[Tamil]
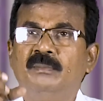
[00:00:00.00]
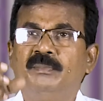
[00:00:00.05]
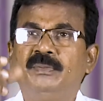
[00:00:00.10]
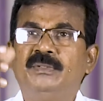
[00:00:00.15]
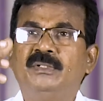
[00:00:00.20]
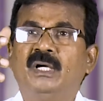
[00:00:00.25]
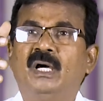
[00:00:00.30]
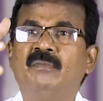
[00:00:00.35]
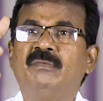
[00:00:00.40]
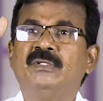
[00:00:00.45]

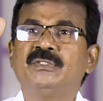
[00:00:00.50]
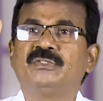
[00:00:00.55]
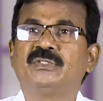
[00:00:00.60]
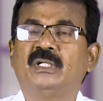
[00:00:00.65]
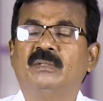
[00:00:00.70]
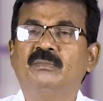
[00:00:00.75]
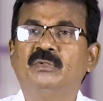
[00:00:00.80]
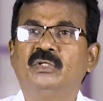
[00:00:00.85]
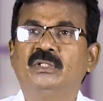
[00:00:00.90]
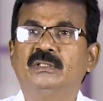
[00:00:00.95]
பிதாவின்
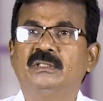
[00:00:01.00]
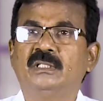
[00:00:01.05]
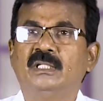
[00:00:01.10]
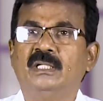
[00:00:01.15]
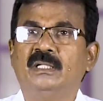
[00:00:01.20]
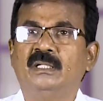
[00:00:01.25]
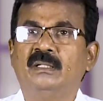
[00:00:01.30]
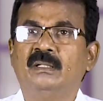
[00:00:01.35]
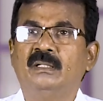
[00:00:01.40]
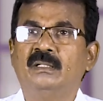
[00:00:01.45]
சமூகத்தில்
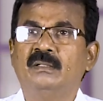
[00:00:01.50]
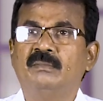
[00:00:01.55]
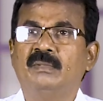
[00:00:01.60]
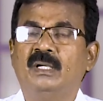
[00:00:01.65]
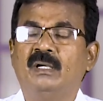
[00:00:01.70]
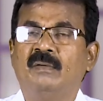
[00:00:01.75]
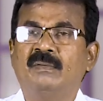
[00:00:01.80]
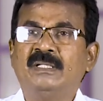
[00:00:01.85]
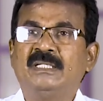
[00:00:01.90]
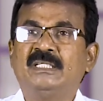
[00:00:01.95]

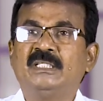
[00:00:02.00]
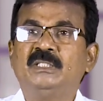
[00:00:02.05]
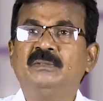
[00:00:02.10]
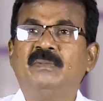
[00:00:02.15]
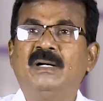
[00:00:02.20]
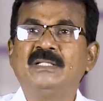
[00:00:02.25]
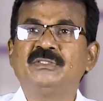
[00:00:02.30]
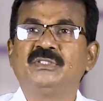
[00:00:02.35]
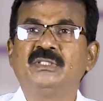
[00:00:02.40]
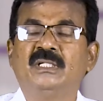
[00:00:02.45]
அவருடைய
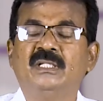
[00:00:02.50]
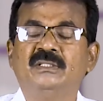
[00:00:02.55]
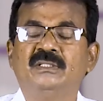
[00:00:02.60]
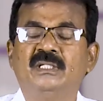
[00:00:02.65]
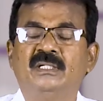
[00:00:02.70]
கிருபாசன